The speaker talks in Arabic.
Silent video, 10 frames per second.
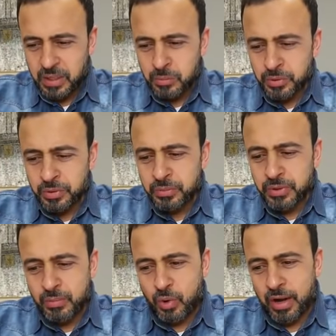من ضمن
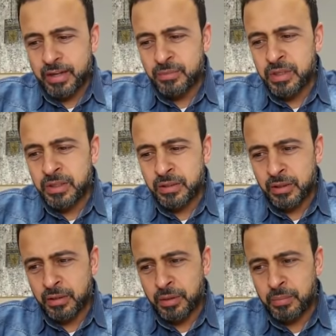المعلمين
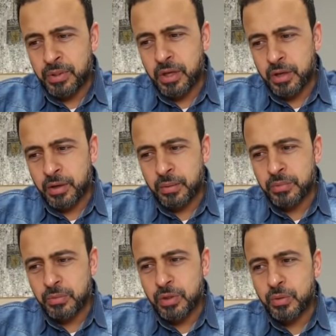اللي ربنا
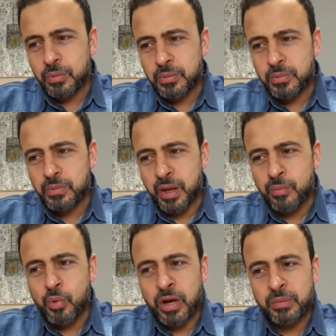أكرمني بيهم
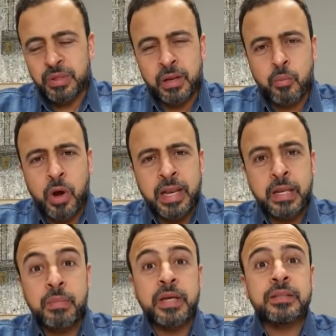مجموعة من
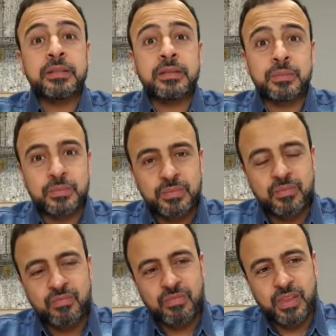المعلمات
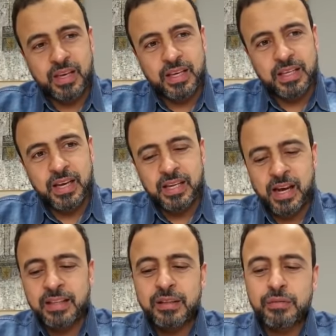يعني
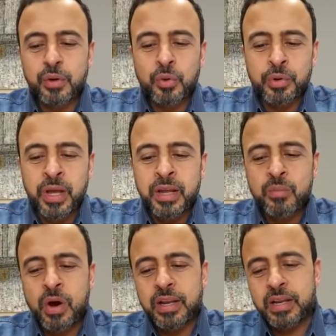عندي في القرآن
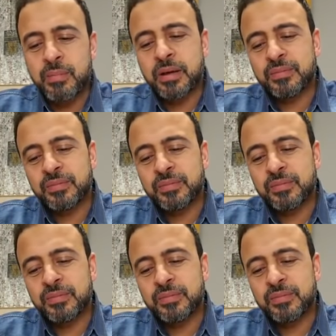معلمة